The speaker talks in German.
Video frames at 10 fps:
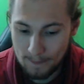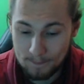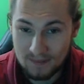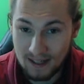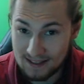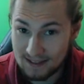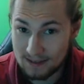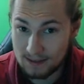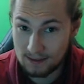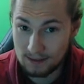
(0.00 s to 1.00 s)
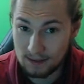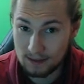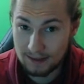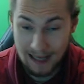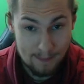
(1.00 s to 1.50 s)
dass
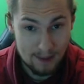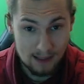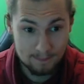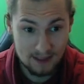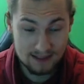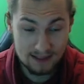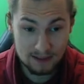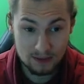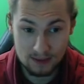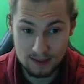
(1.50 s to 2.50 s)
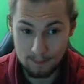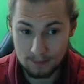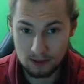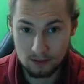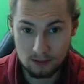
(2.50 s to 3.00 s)
äh, Dama, dass dieses
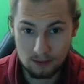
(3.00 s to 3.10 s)
Konzept